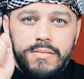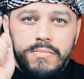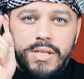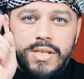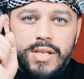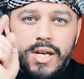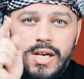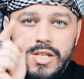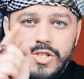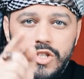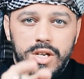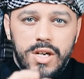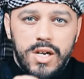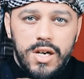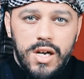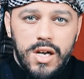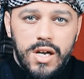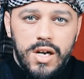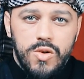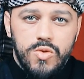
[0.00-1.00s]
من هجر
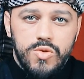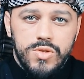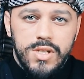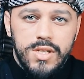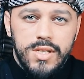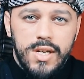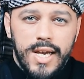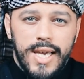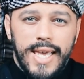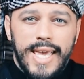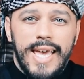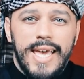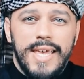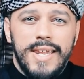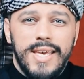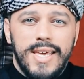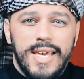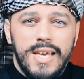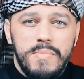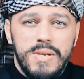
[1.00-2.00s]
أخاه سنة
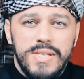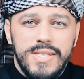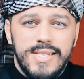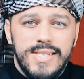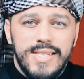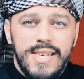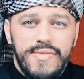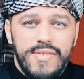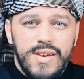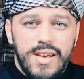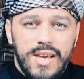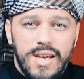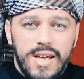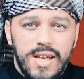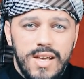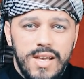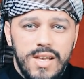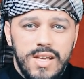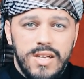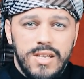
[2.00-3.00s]
كان كمن سفك
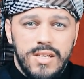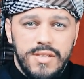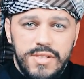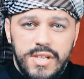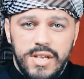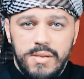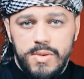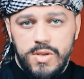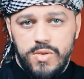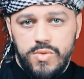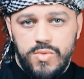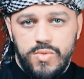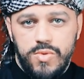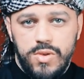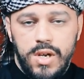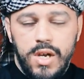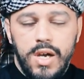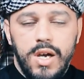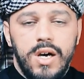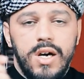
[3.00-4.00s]
دمه
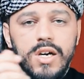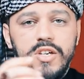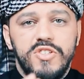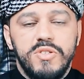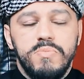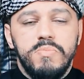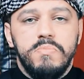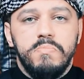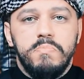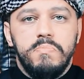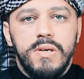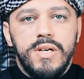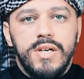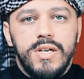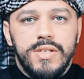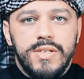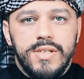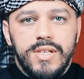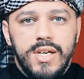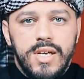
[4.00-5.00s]
أيضا من
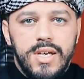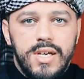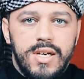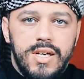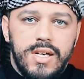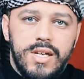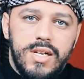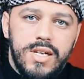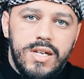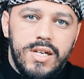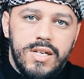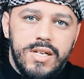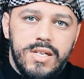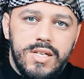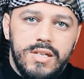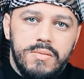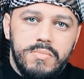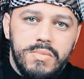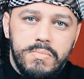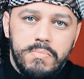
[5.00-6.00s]
بعض
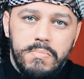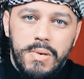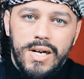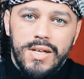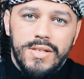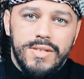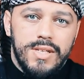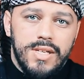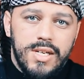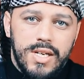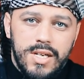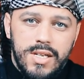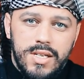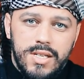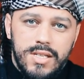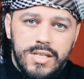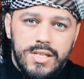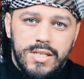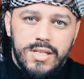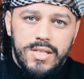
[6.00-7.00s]
من بعض
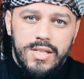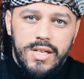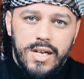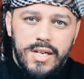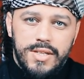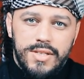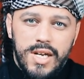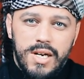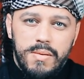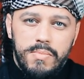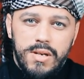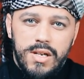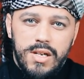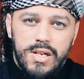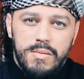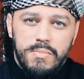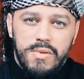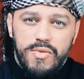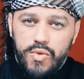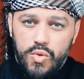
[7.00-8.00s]
الآداب
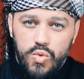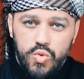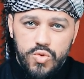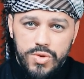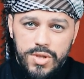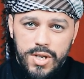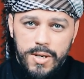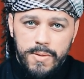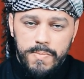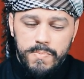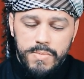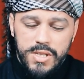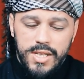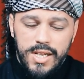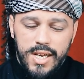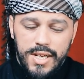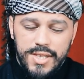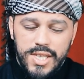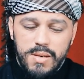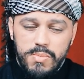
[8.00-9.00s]
المفقودة من
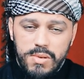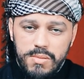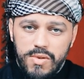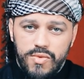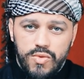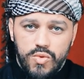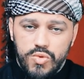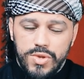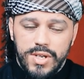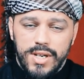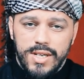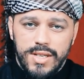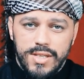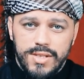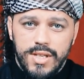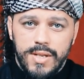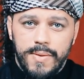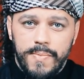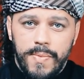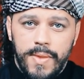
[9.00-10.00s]
الآداب المفقودة
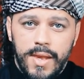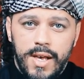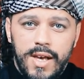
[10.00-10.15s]
أيضا